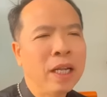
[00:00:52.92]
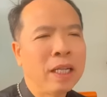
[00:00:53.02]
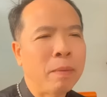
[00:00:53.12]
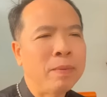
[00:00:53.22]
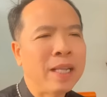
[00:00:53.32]
Đứng
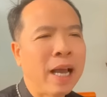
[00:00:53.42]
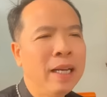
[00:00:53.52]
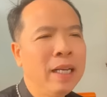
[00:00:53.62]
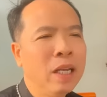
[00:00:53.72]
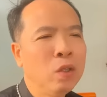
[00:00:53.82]
gần thập
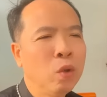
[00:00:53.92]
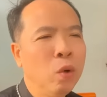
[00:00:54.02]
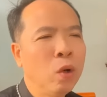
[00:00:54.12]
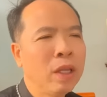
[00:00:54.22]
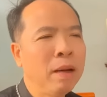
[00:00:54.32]
giá Đức
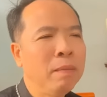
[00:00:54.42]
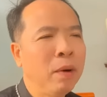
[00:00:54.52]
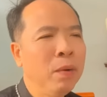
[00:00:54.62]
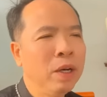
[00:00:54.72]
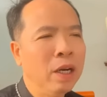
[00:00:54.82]
Giêsu có
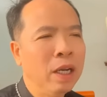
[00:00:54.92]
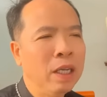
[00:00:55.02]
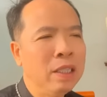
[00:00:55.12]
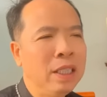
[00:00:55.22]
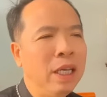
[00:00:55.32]
thân mẫu
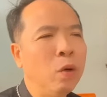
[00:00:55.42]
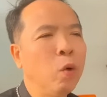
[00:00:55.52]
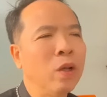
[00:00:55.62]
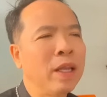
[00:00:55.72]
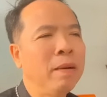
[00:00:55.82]
người,
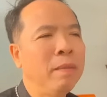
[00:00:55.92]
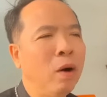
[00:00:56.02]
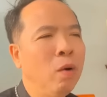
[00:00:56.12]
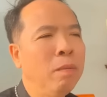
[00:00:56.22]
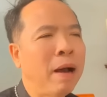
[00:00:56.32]
chị của
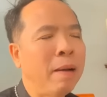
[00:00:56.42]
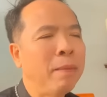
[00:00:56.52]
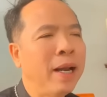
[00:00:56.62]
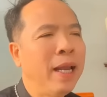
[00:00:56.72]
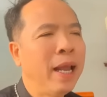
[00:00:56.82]
thân mẫu
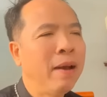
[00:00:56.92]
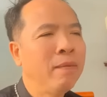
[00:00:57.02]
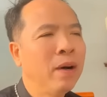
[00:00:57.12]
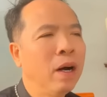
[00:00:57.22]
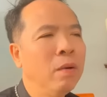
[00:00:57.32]
bà Maria
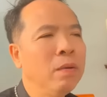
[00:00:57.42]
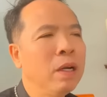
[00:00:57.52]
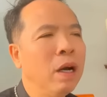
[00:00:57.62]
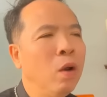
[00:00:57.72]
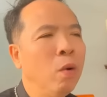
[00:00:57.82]
và
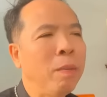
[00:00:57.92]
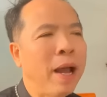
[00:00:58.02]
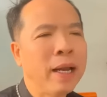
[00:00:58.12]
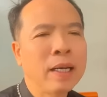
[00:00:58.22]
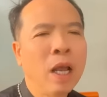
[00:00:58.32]
ông
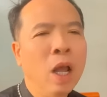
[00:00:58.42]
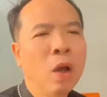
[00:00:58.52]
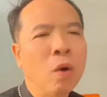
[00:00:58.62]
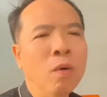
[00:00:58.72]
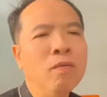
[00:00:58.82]
Cleopat
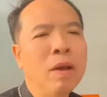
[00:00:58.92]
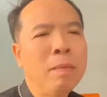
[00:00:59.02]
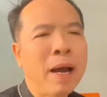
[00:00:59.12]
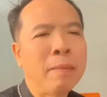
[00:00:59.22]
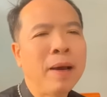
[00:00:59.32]
cùng
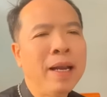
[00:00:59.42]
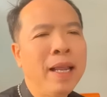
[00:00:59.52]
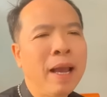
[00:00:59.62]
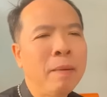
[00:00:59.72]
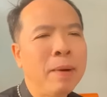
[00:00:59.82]
với bà
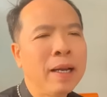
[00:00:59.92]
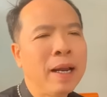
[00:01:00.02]
Maria